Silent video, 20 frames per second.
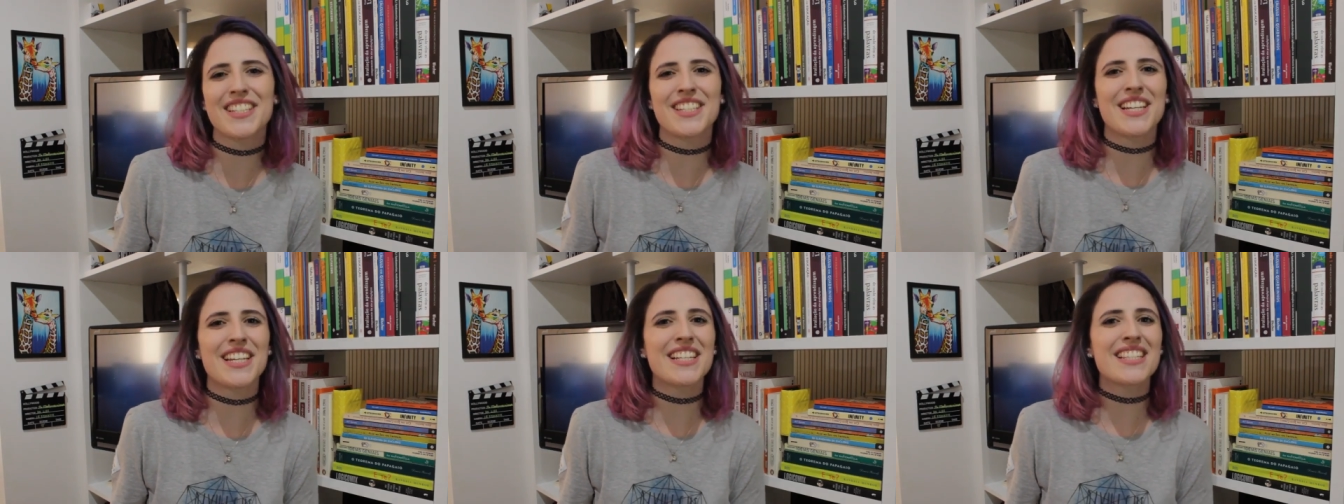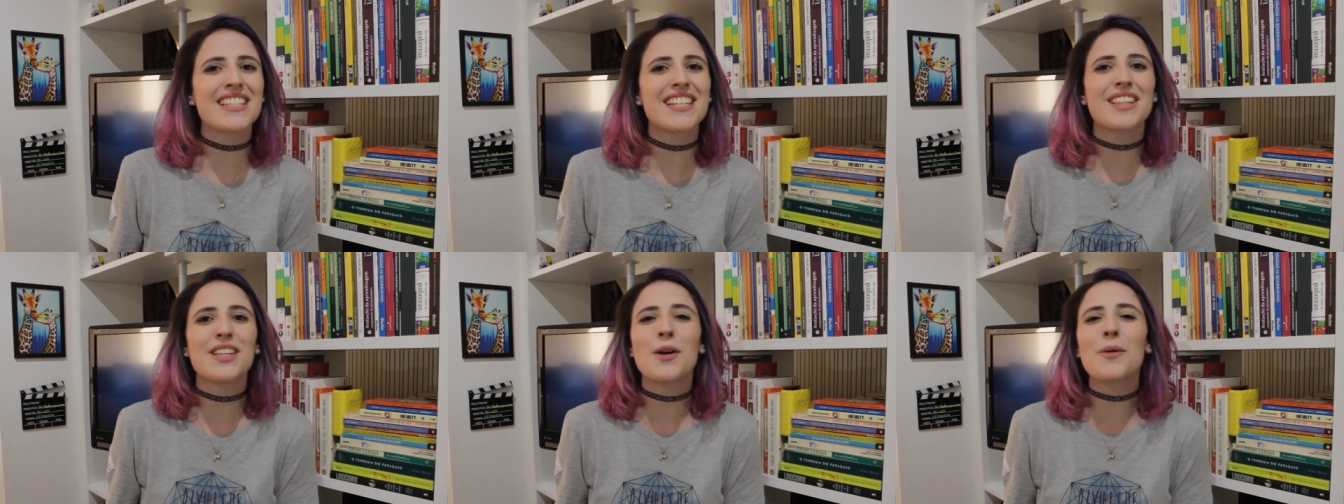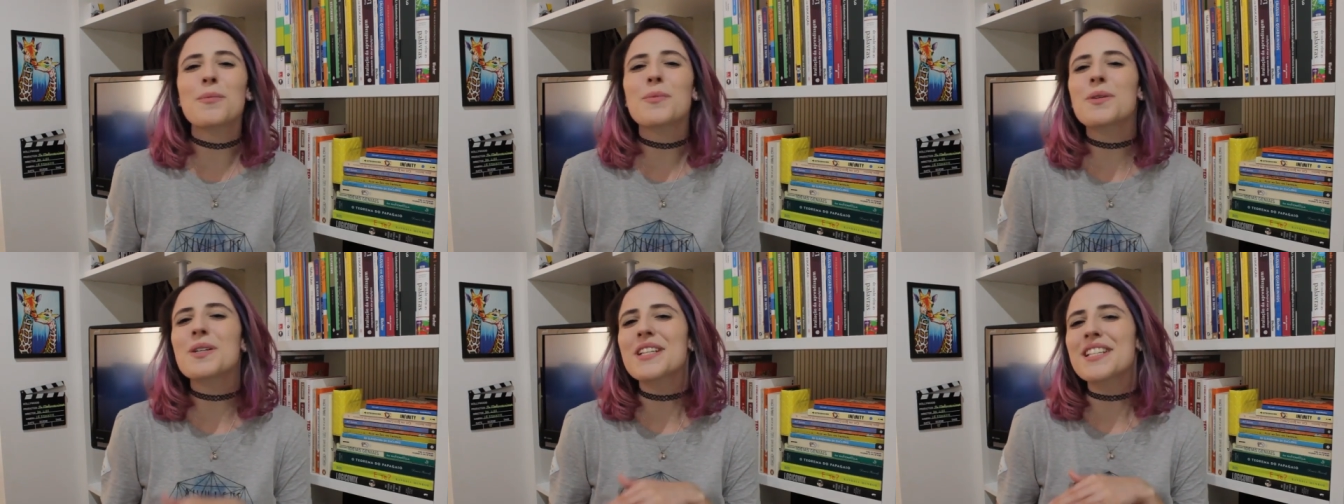a gente se
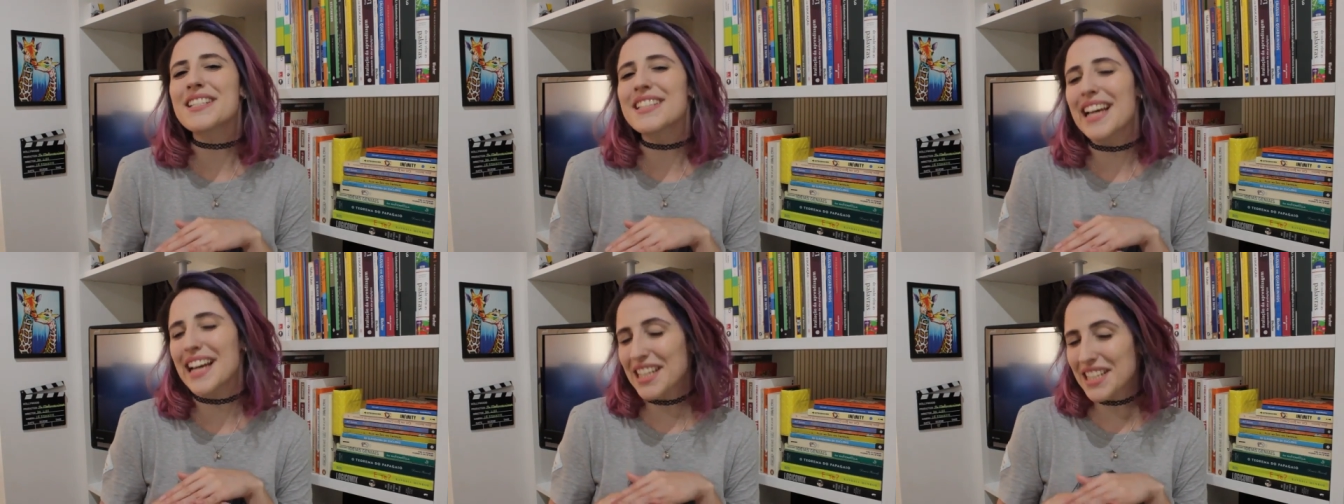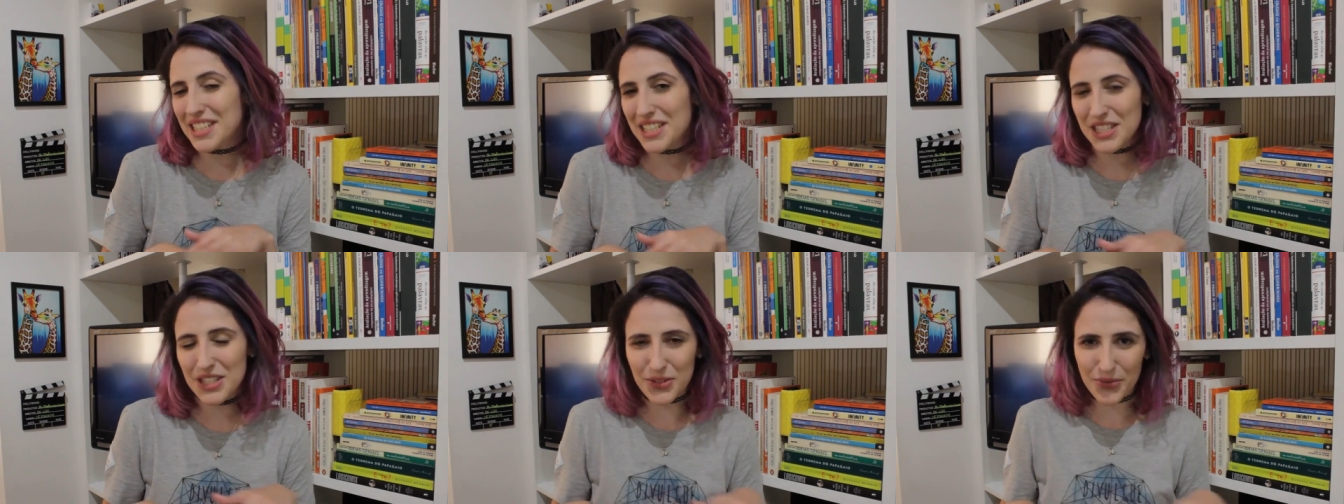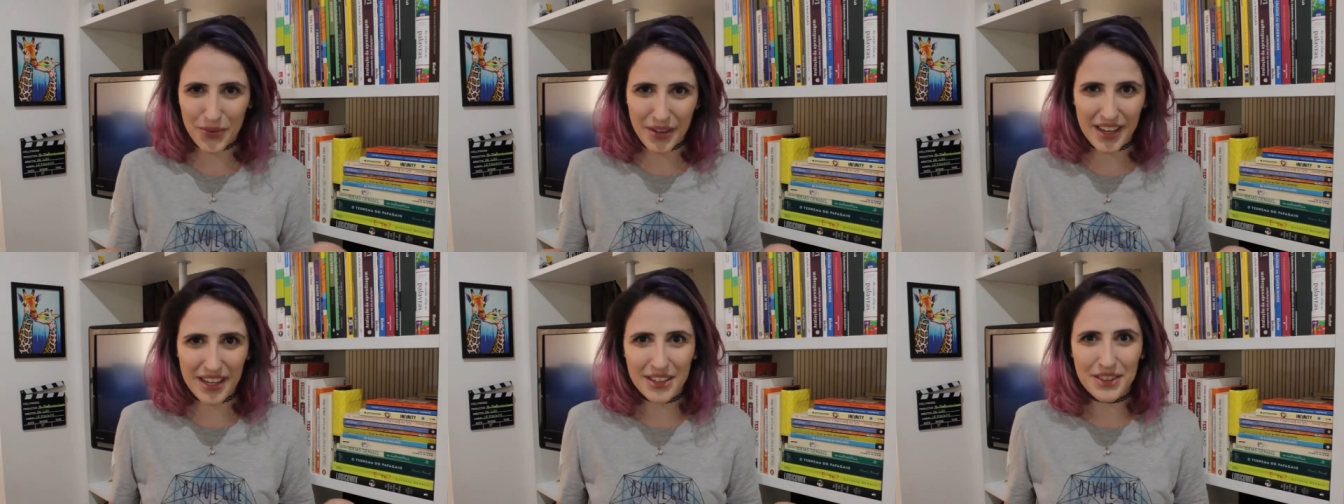deu por
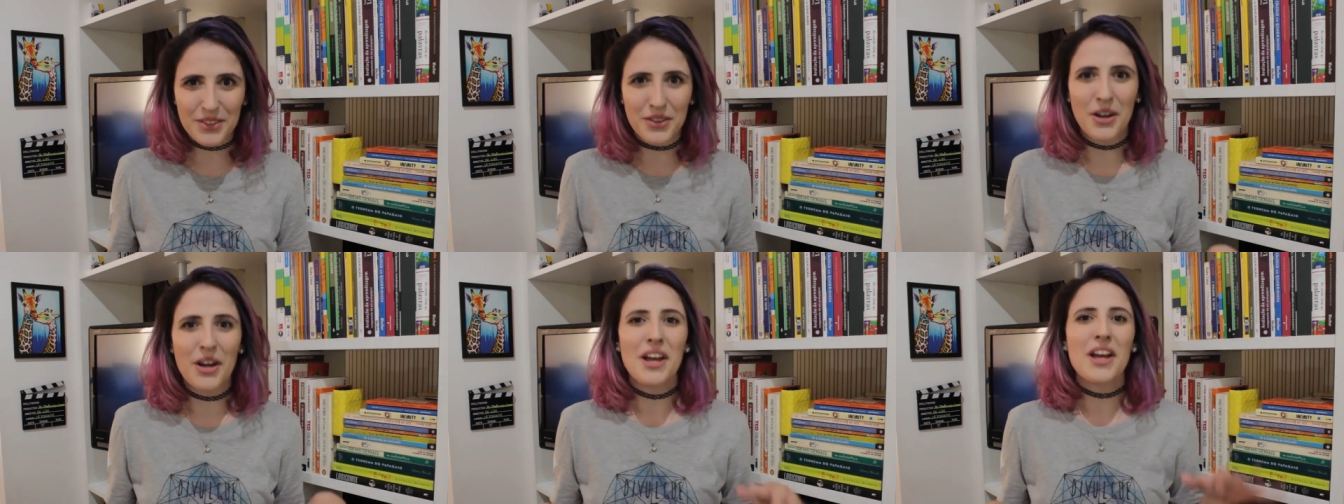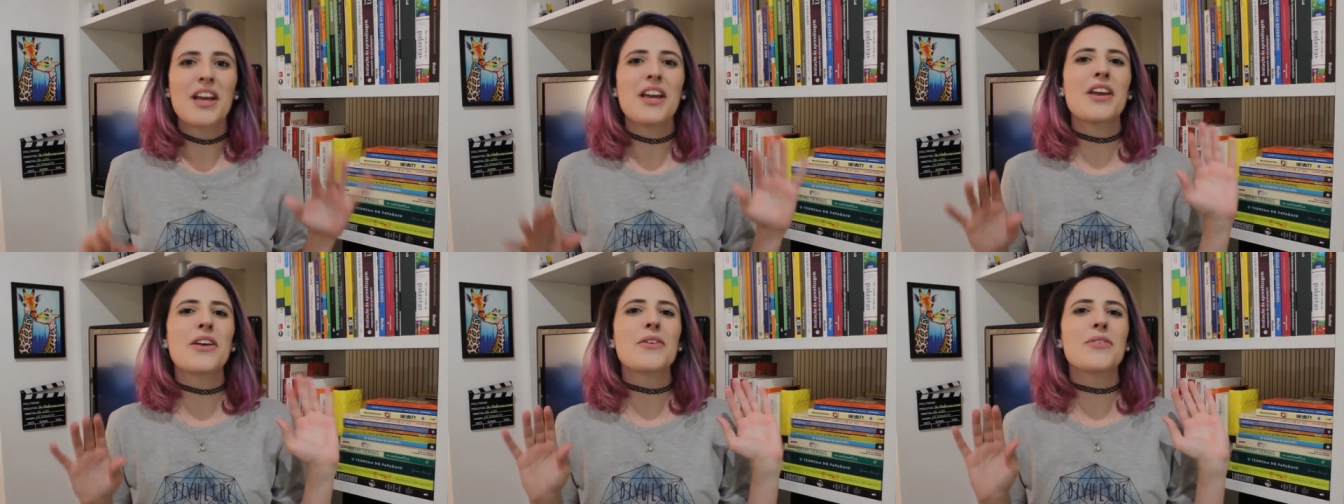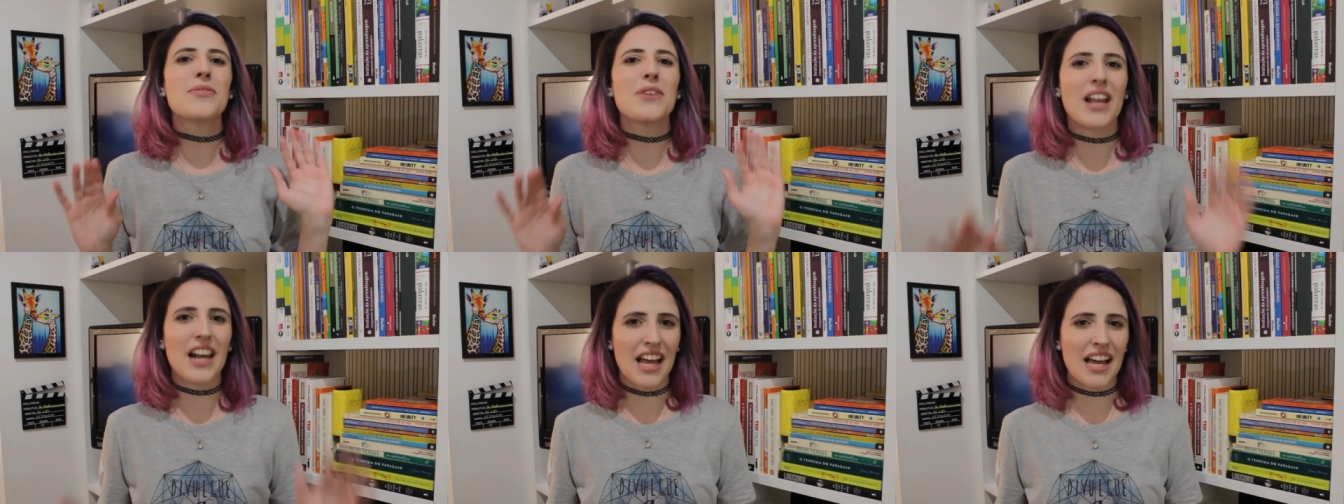satisfeito
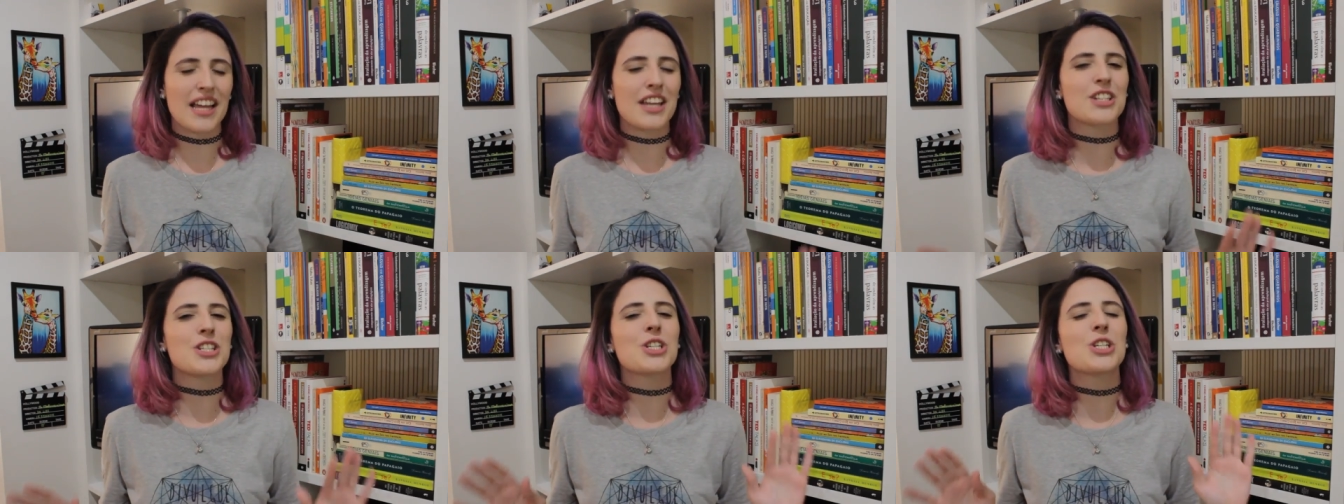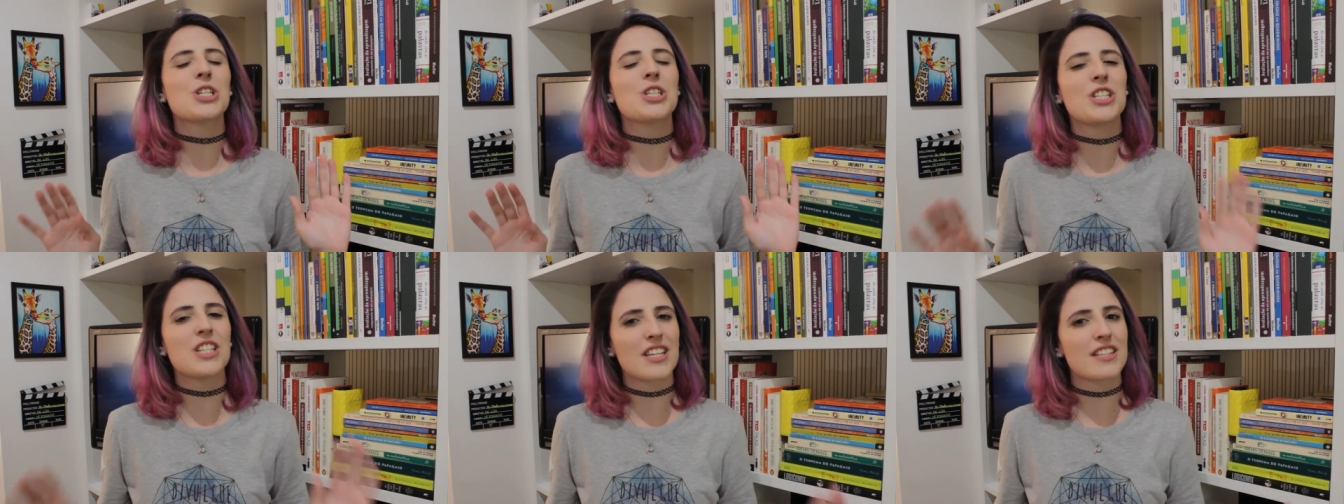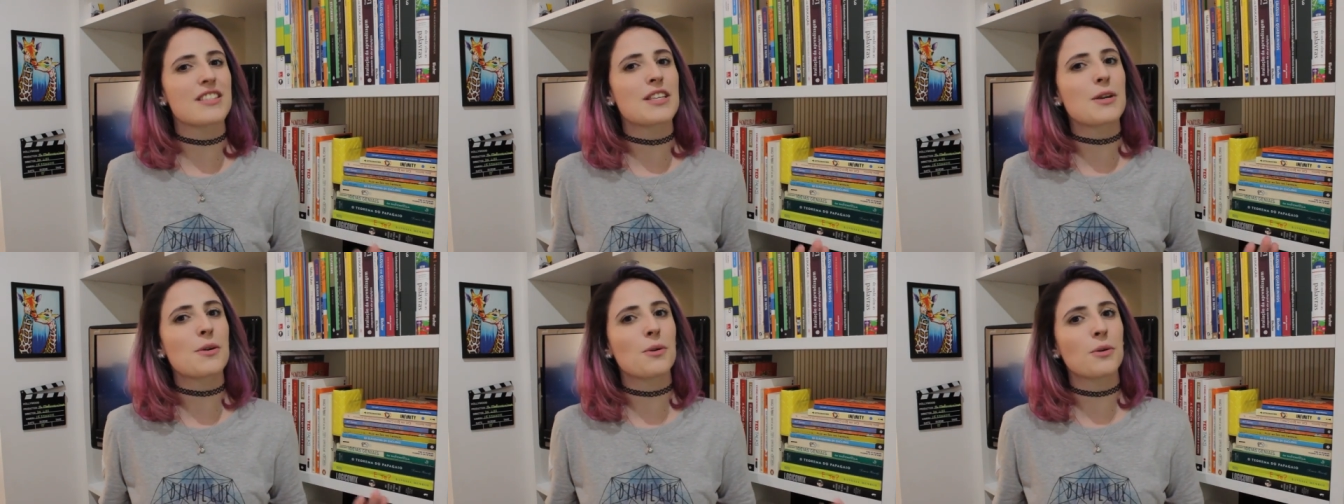em falar que a gente
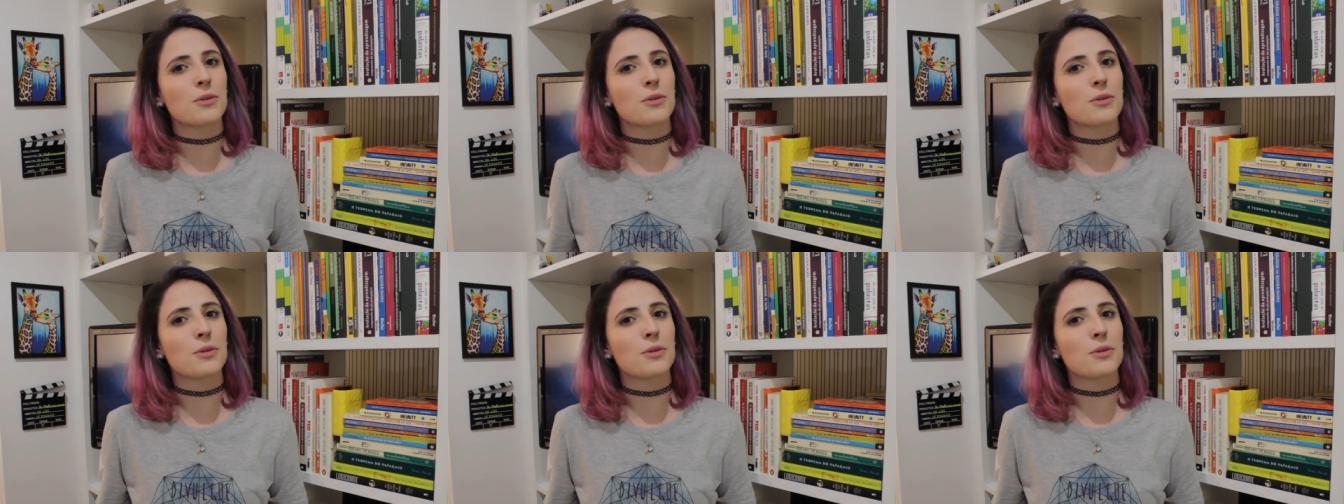ia se